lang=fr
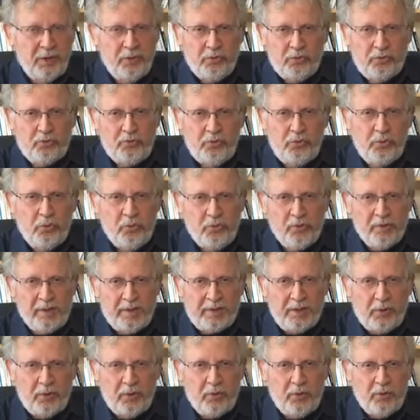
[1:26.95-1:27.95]
tous nos
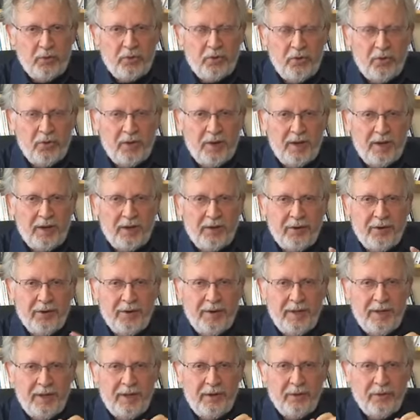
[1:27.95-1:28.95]
interlocuteurs là, euh,
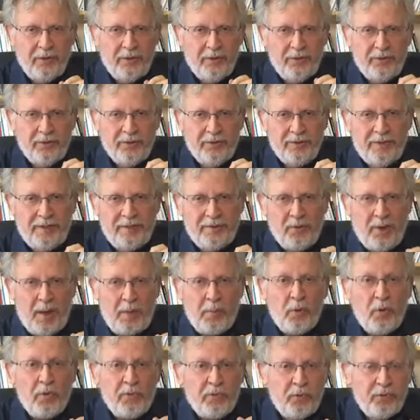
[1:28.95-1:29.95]
euh, disons,
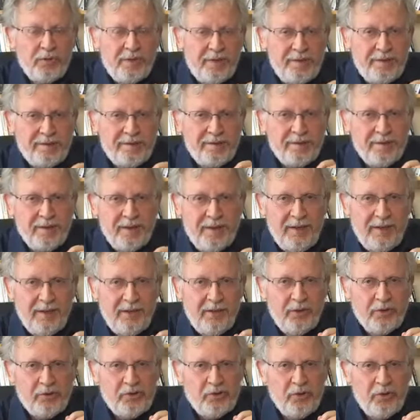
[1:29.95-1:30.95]
approfondissent
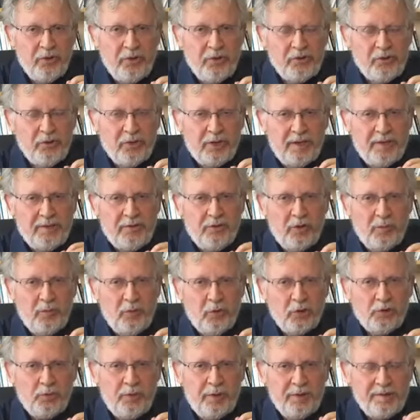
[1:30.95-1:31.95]
ce, questionnement.
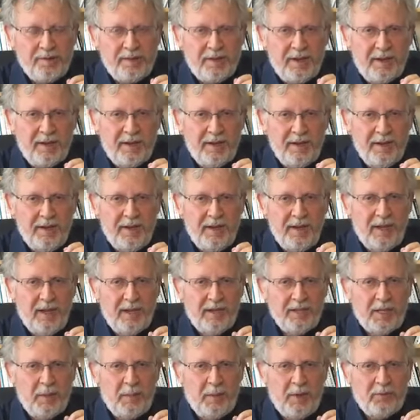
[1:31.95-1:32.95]
Je crois que c'est un,
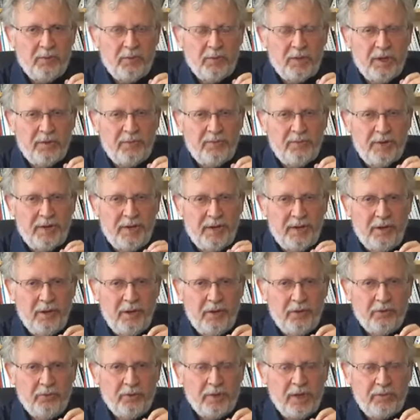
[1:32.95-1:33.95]
débat euh,
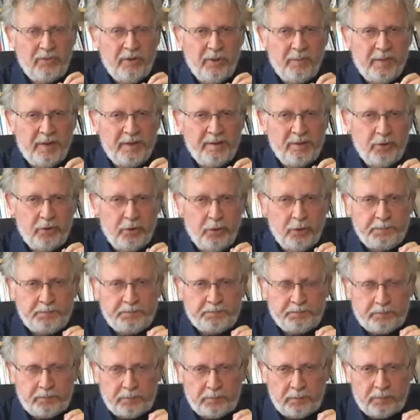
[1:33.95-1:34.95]
tout à fait, passionnant.
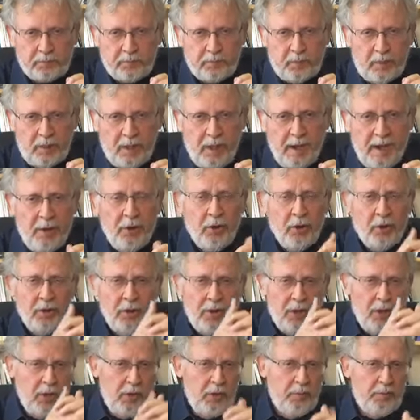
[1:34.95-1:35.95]
Alors,
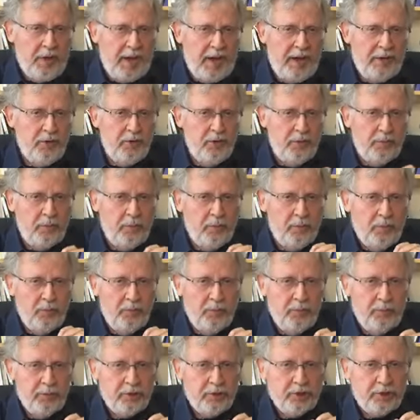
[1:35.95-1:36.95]
par ailleurs,
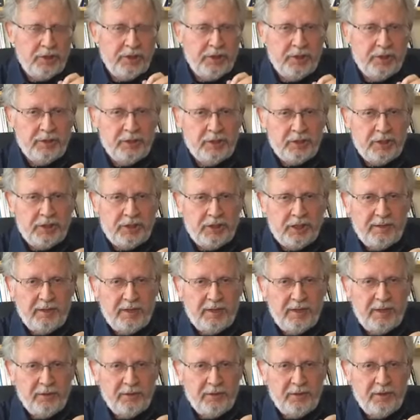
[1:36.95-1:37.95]
moi j'ai
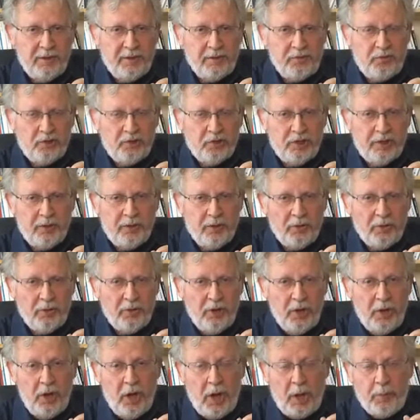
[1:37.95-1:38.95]
traité d'un sujet
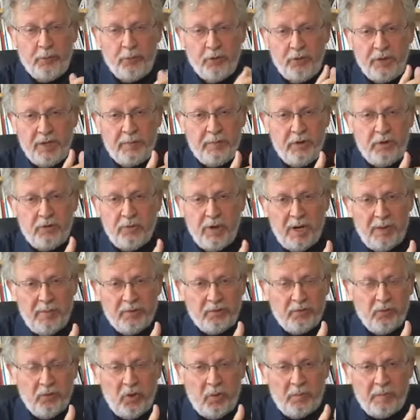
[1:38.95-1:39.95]
un peu inhabituel, parce
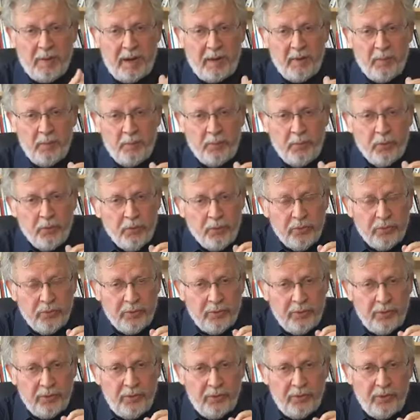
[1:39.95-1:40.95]
qu'on en parle
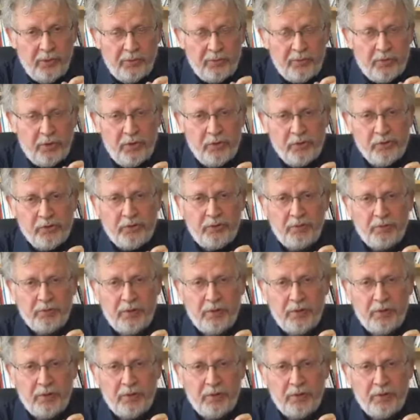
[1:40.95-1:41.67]
peu en France